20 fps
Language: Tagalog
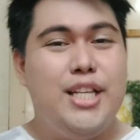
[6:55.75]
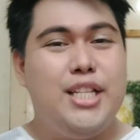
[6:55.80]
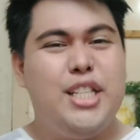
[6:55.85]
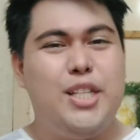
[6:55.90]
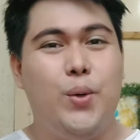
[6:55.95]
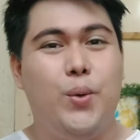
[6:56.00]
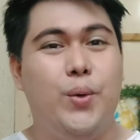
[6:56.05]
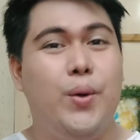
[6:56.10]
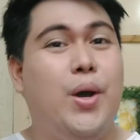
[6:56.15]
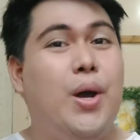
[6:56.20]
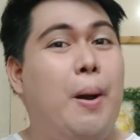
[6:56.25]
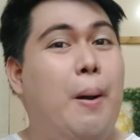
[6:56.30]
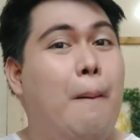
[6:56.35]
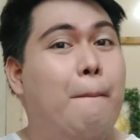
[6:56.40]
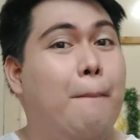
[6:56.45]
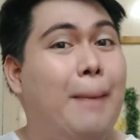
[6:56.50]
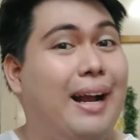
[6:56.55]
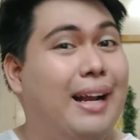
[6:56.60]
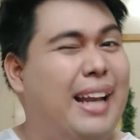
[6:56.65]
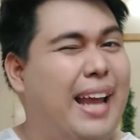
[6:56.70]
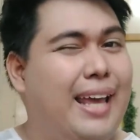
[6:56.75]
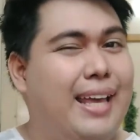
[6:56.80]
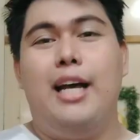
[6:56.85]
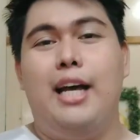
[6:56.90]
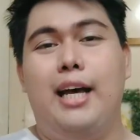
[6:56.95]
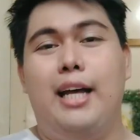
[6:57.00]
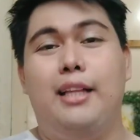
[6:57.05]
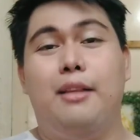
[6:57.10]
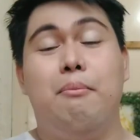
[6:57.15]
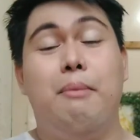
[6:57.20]
So mag-like
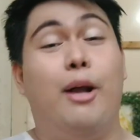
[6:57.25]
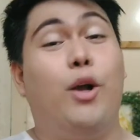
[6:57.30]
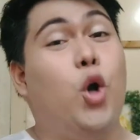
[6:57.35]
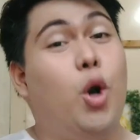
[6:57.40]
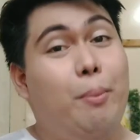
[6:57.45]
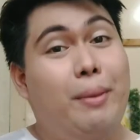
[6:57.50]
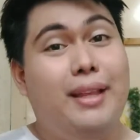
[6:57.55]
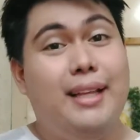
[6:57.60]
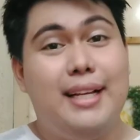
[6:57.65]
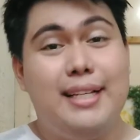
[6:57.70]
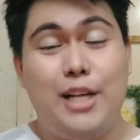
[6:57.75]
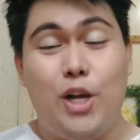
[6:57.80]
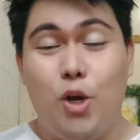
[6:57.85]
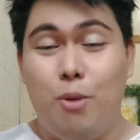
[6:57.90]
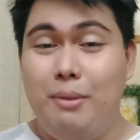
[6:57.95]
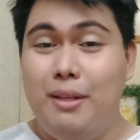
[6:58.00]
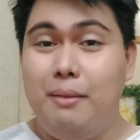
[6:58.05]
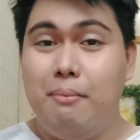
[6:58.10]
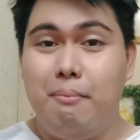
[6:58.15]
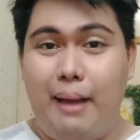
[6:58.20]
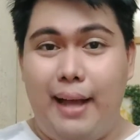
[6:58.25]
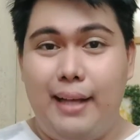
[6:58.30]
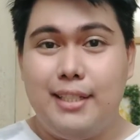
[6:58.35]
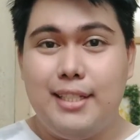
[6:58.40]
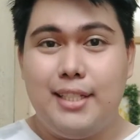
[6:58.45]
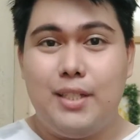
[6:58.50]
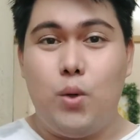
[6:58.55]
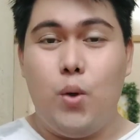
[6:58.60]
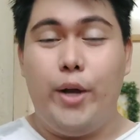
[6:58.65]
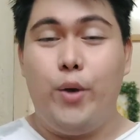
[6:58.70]
at mag-comment ka sa comment
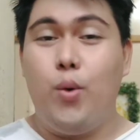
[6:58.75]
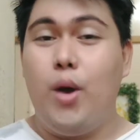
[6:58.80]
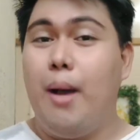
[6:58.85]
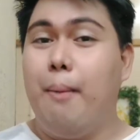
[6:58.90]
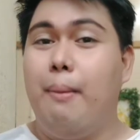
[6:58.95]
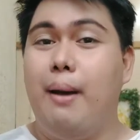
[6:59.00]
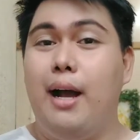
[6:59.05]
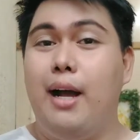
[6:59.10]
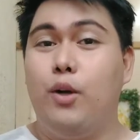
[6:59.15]
box kung ano nga ba